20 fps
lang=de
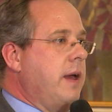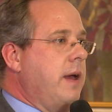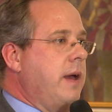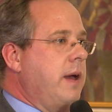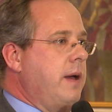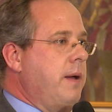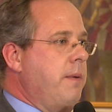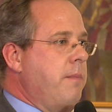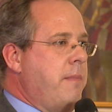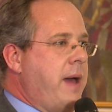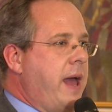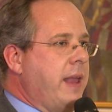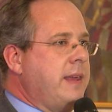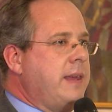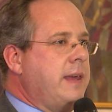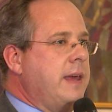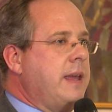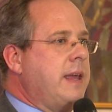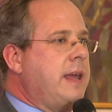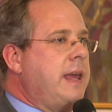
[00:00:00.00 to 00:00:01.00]
Äh,
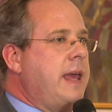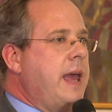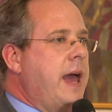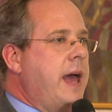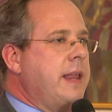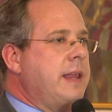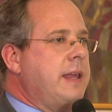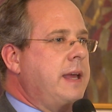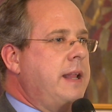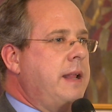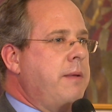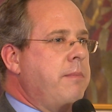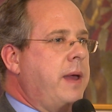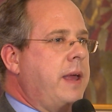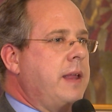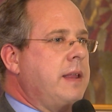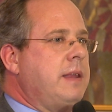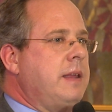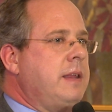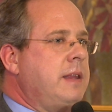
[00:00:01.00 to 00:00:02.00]
manche
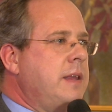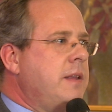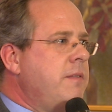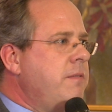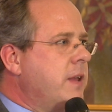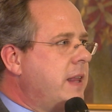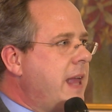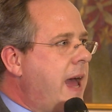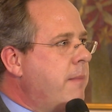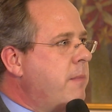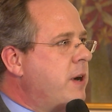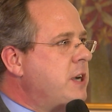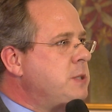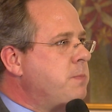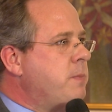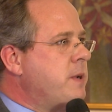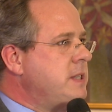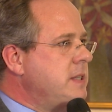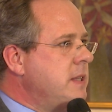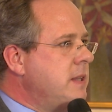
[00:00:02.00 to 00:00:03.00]
Kernelemente, die wir damals
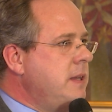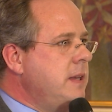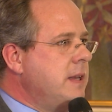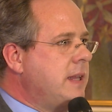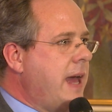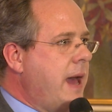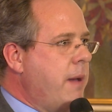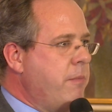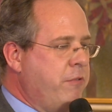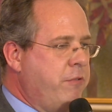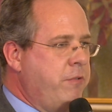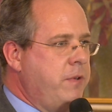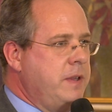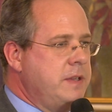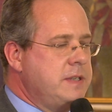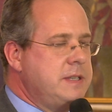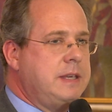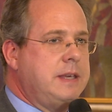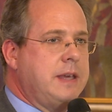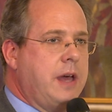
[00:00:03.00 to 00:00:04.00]
präsentiert haben,
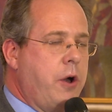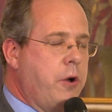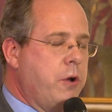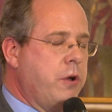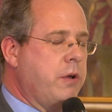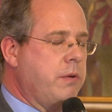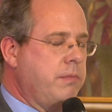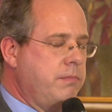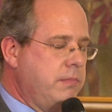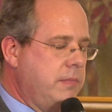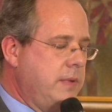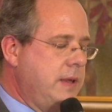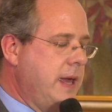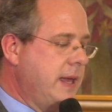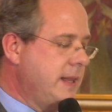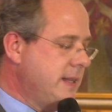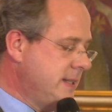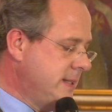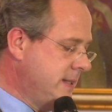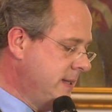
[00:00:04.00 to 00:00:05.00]
finden sich auch
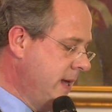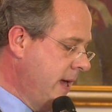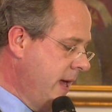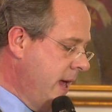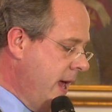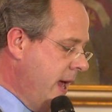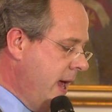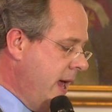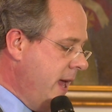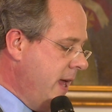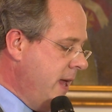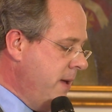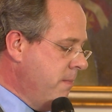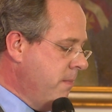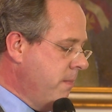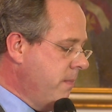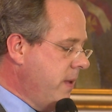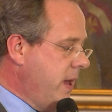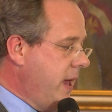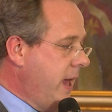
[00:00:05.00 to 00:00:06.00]
jetzt
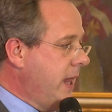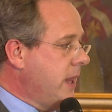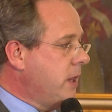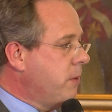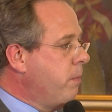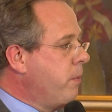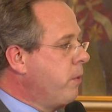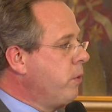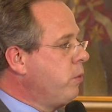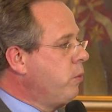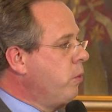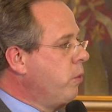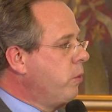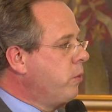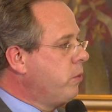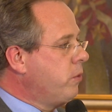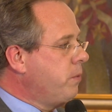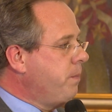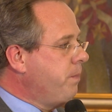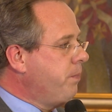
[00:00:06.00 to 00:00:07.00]
im
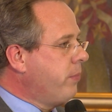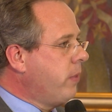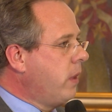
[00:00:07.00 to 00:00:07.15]
Endprodukt.